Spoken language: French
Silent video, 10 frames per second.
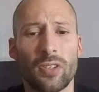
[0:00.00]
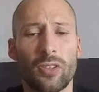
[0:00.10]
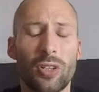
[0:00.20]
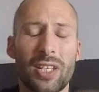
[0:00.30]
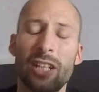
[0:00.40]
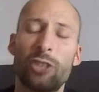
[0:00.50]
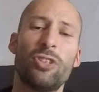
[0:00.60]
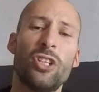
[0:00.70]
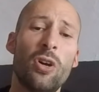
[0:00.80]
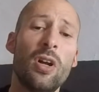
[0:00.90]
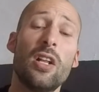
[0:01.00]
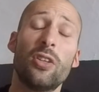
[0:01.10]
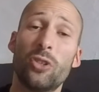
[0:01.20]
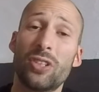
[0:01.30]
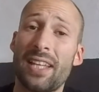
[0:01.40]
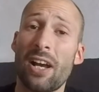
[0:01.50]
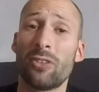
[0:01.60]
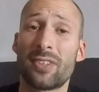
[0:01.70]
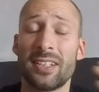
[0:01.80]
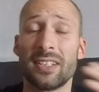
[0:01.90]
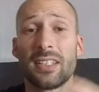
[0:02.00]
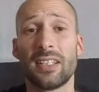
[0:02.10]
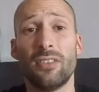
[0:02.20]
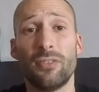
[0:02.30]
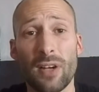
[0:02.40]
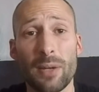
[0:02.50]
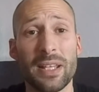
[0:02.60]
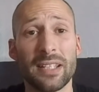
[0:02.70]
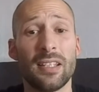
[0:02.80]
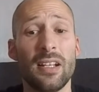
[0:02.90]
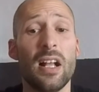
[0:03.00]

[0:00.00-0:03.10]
Donc un tuyau de 45-20 mètres,